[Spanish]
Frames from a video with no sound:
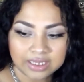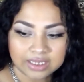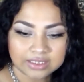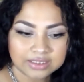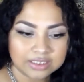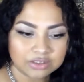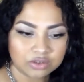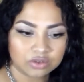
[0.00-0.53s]

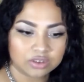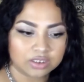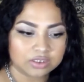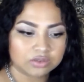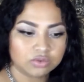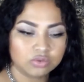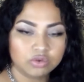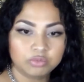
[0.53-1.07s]
esta es otra
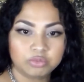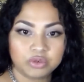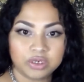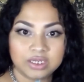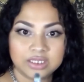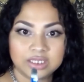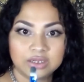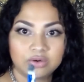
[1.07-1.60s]
azul, por
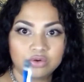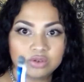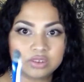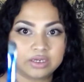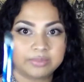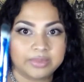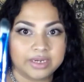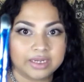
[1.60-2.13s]
ahí tengo
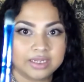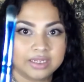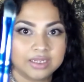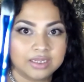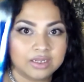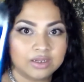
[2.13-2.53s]
otra, mira,